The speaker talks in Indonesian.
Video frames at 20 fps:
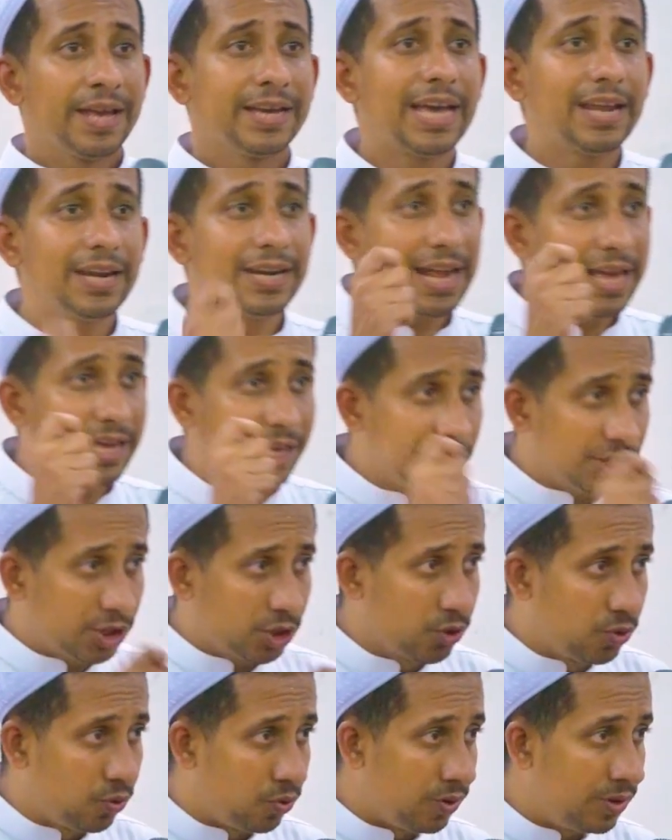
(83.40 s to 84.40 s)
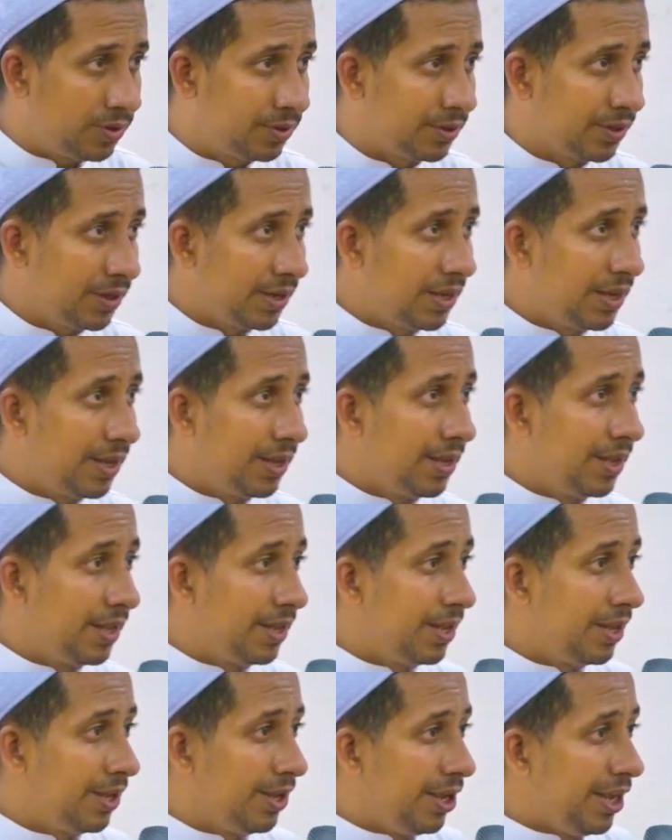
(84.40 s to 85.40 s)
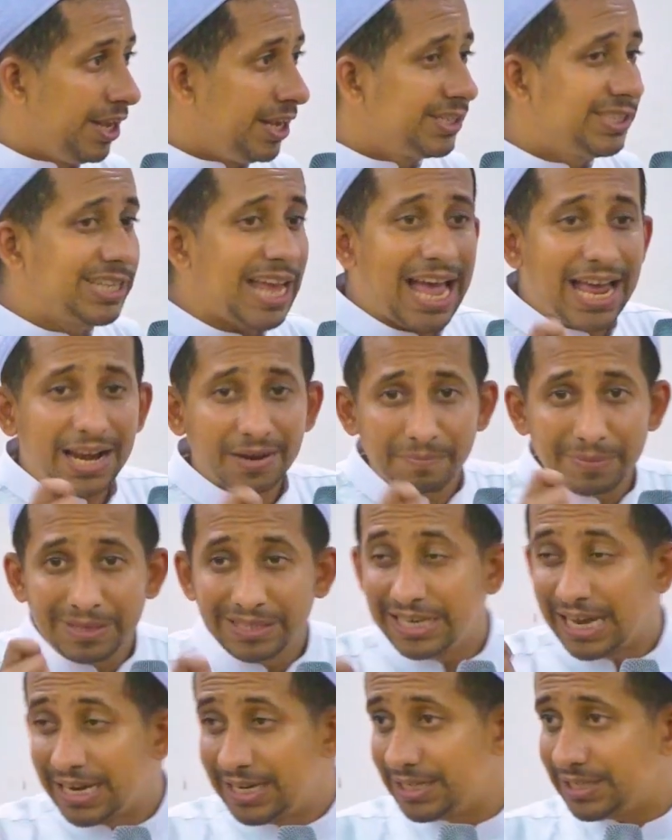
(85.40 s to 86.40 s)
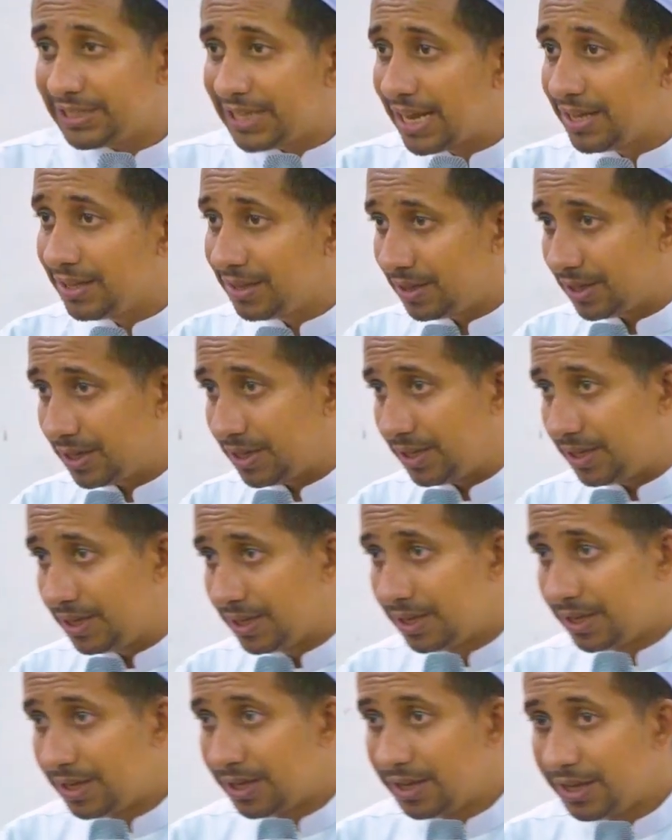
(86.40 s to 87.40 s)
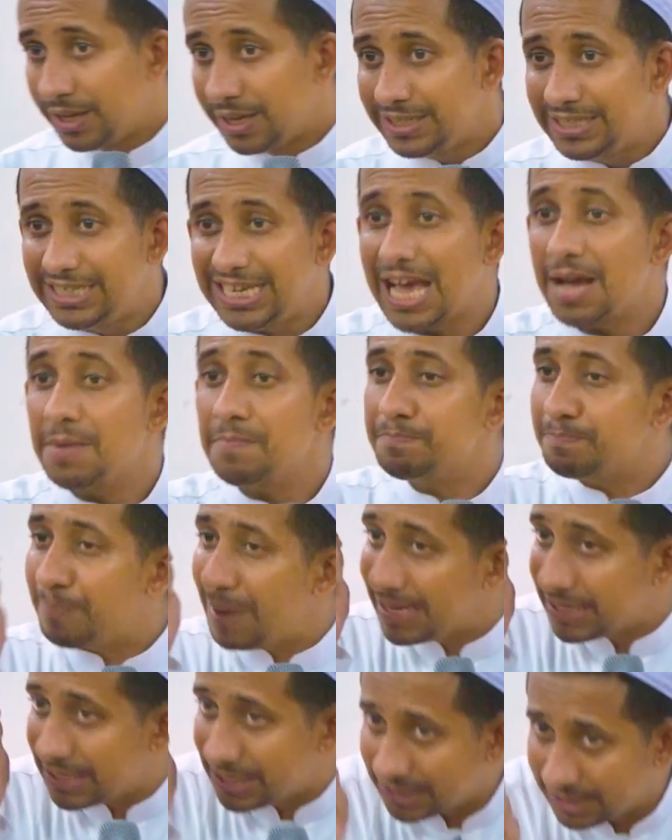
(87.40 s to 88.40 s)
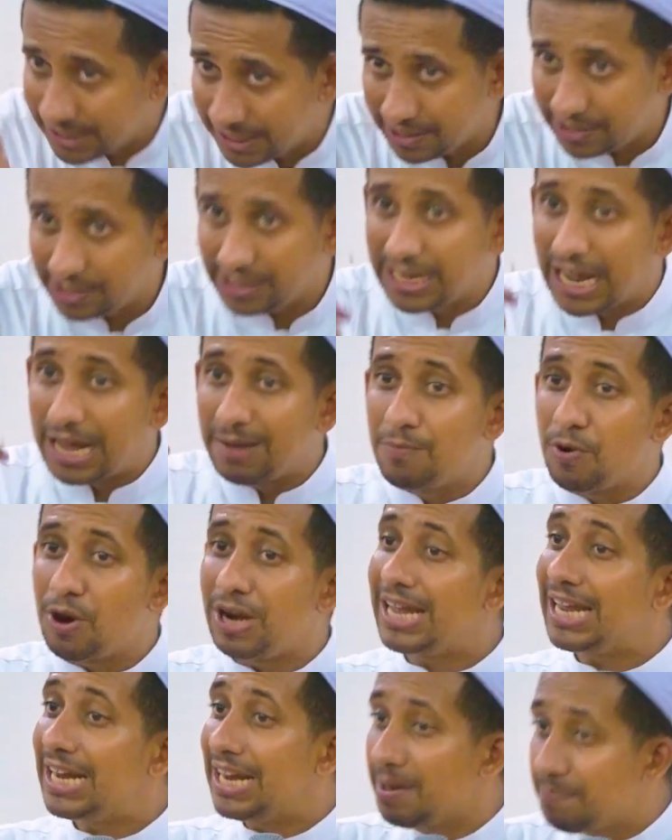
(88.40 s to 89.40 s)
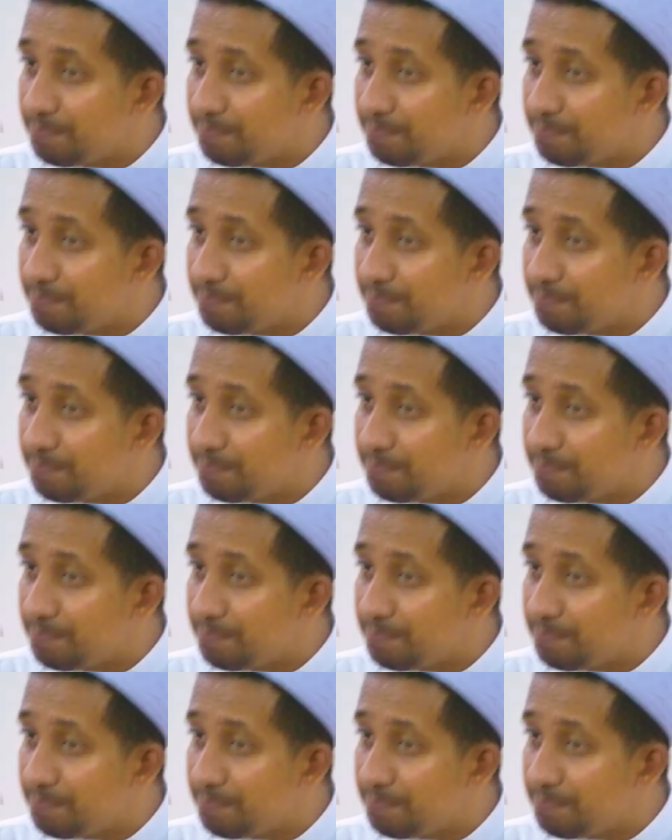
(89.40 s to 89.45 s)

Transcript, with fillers: Karena itu, saat menjadi santri, yang pasti tidak boleh